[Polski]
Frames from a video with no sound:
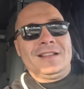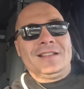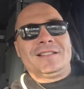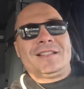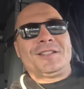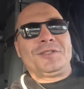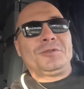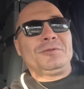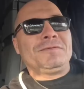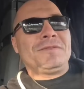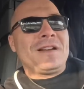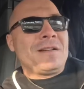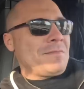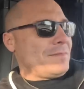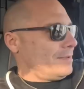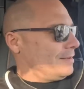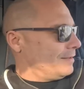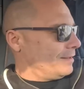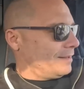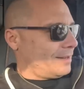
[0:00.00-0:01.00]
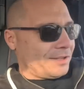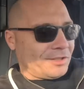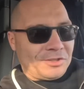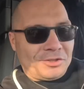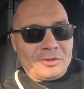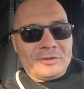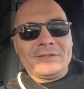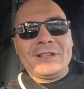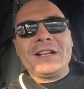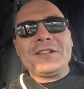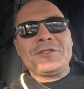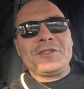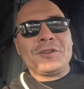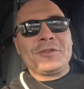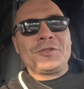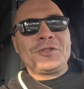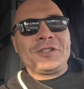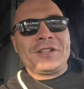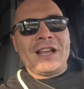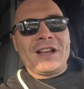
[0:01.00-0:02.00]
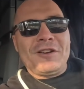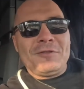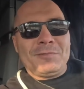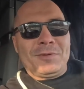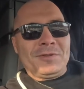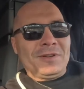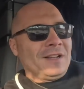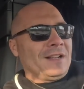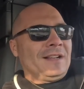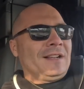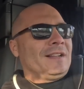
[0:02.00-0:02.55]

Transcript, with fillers: zasuwam. Nie chcę się oddać do tego Chicago, bo